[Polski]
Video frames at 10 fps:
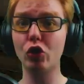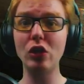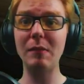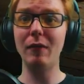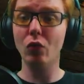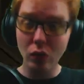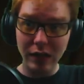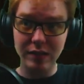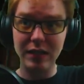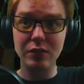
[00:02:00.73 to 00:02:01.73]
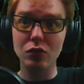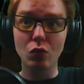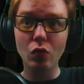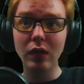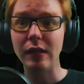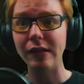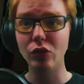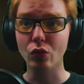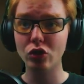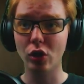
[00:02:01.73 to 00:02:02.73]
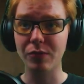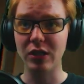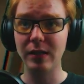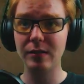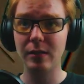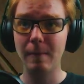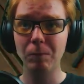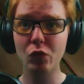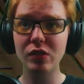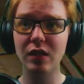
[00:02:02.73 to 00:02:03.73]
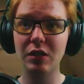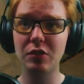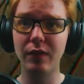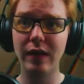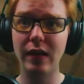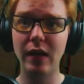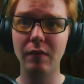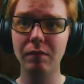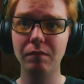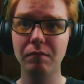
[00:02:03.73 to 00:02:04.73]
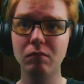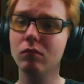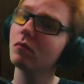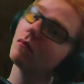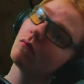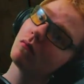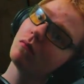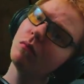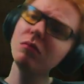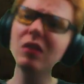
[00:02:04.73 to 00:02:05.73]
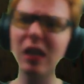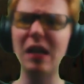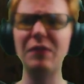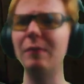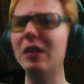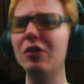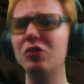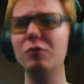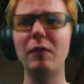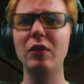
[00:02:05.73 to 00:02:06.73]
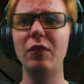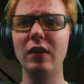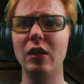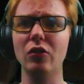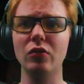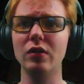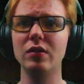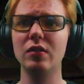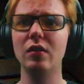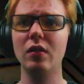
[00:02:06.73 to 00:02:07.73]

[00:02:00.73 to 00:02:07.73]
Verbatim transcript: Bo to nie ma w ogóle sensu. Już, dobrze jest. Tu jest narysowana... Nie wiem, jakoś coś pewnie fajnego to jest.